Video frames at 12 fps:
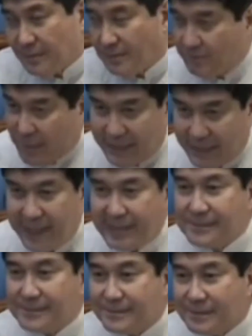
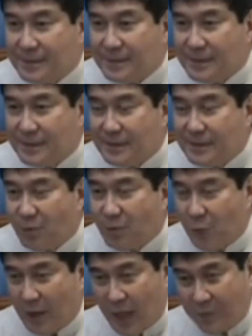bakit
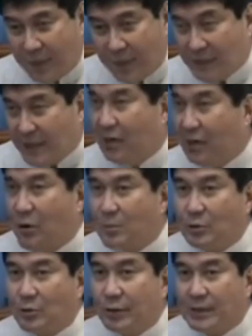wala pa rin ginagawa
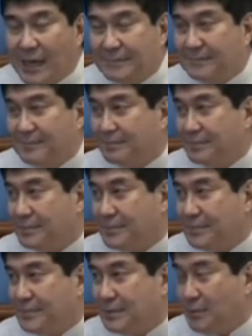mga otoridad?
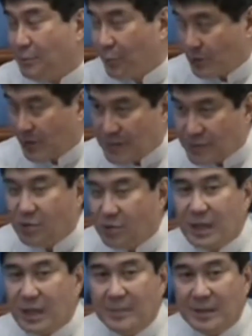Proseso,
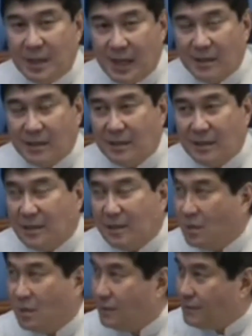sabi nila.
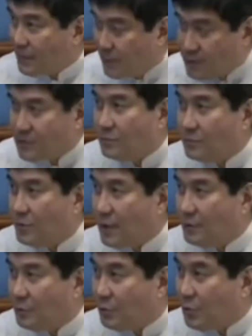Of course, we
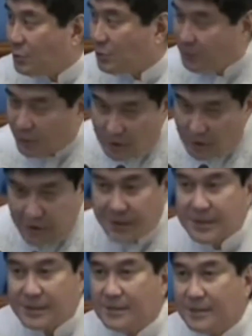have to go to the
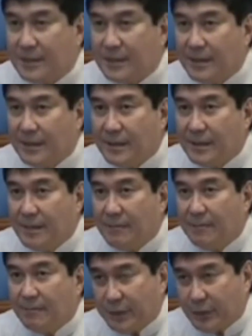process.
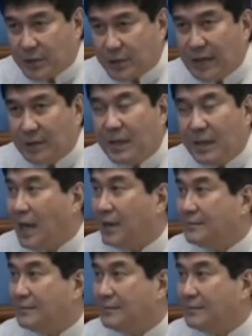Pero sana man lang,